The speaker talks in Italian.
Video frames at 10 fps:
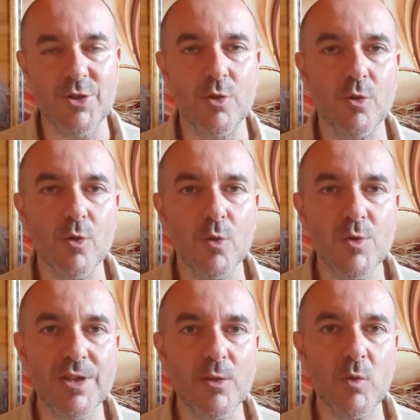si sono
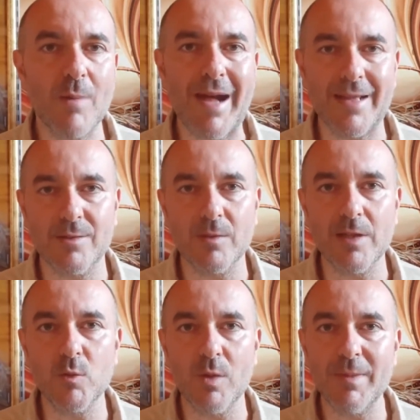conclusi il 2 marzo
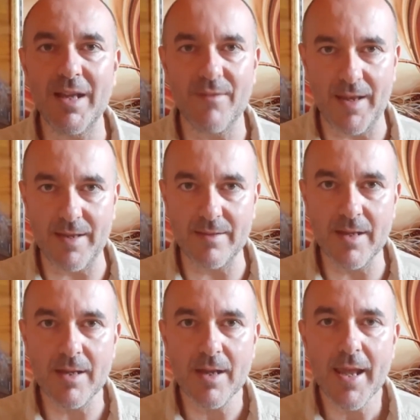del
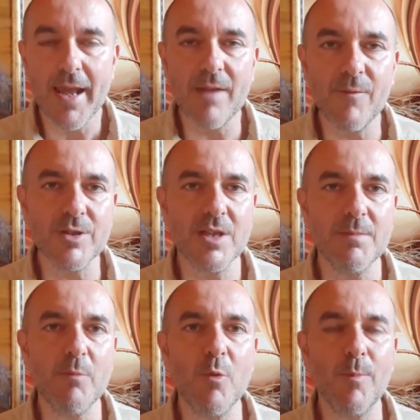2020 e forse
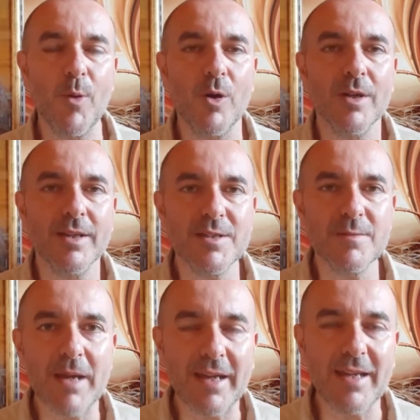abbiamo un po'
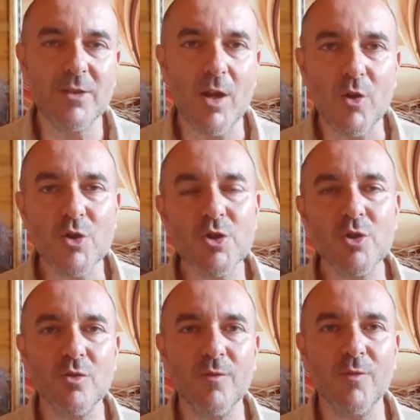smarrito, ecco in
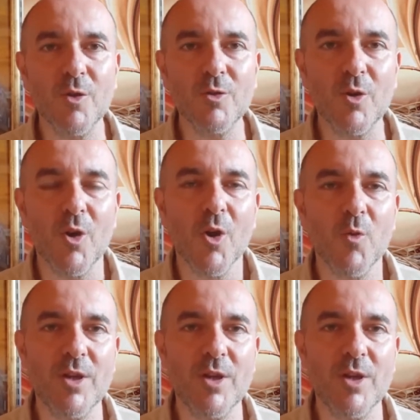sottofondo,